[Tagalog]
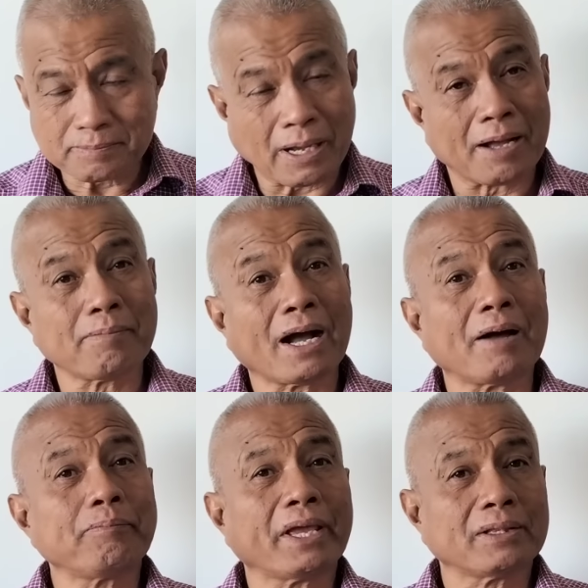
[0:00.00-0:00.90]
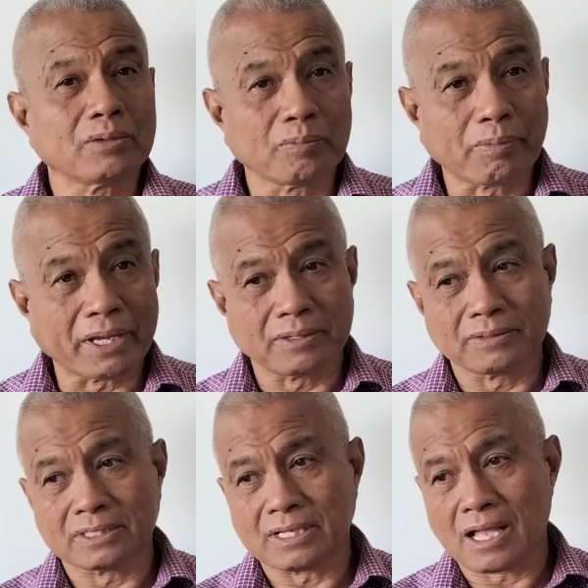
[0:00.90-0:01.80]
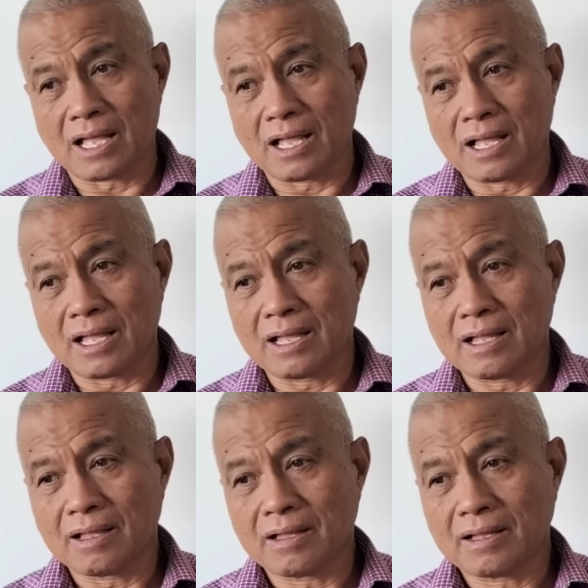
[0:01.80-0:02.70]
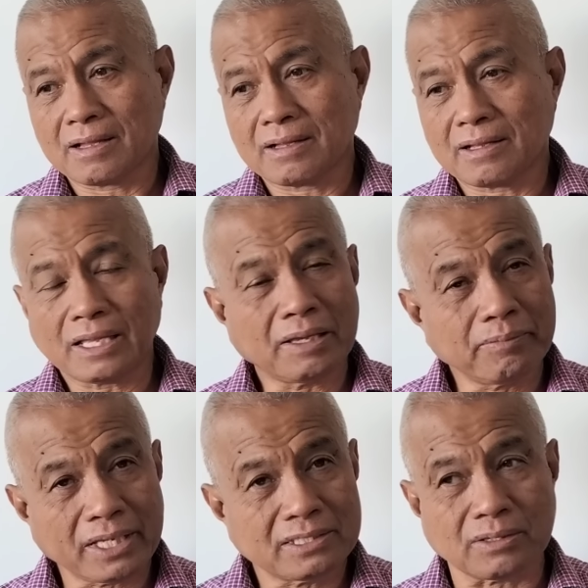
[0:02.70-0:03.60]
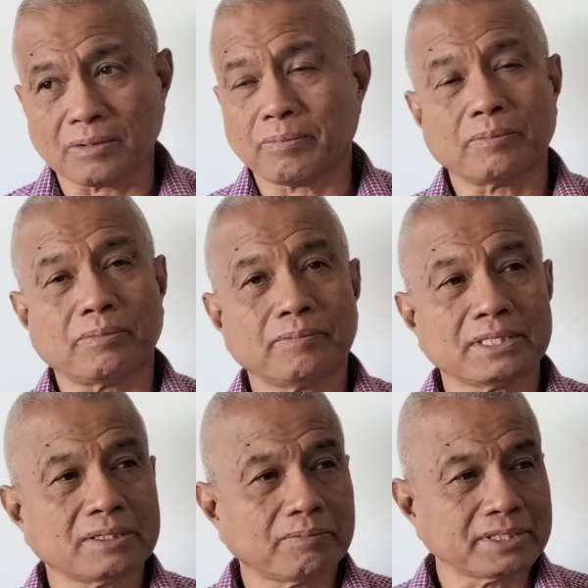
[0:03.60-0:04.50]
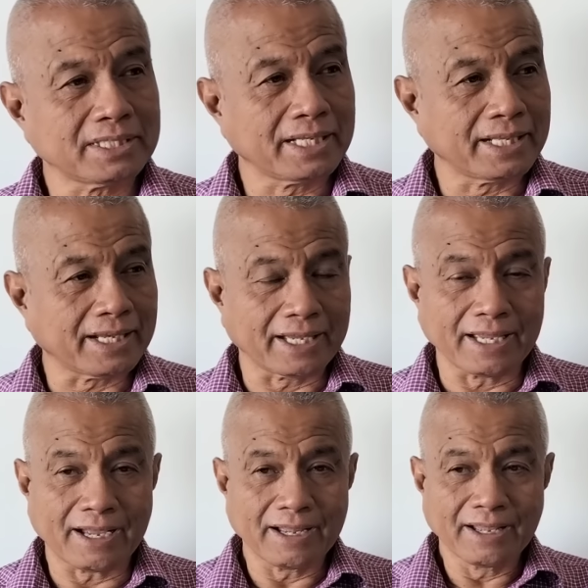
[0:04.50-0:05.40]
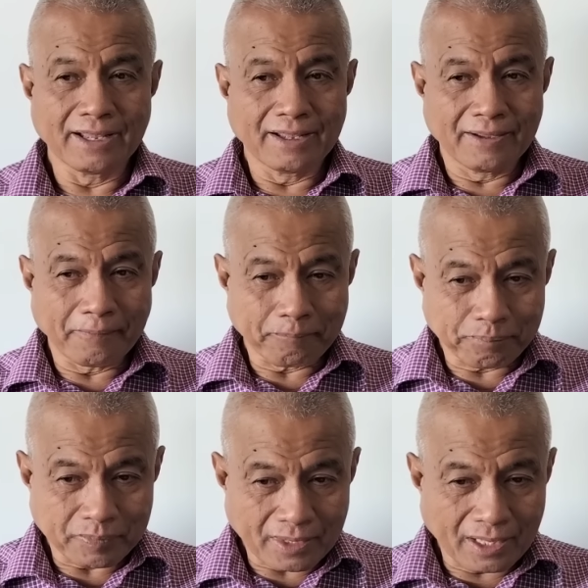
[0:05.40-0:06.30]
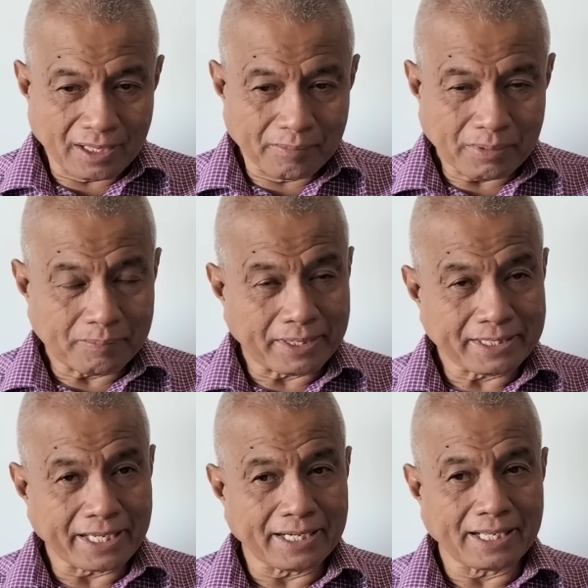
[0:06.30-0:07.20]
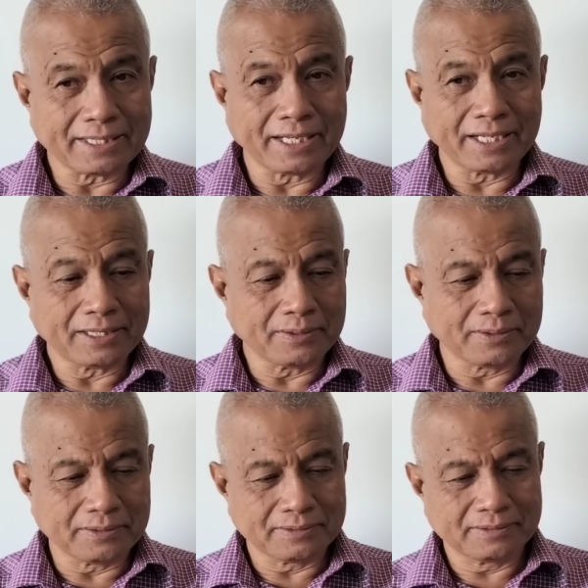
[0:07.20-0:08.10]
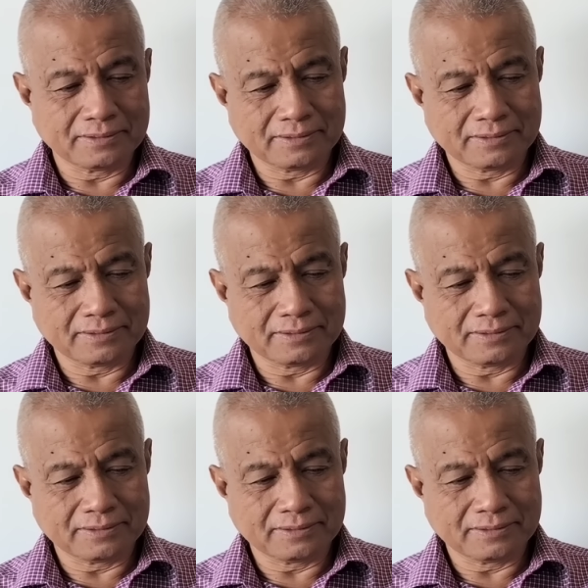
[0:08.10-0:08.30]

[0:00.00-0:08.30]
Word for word: Baka makaapekto pa yon sa image or performance ng presidente. Kaya, babantayan natin itong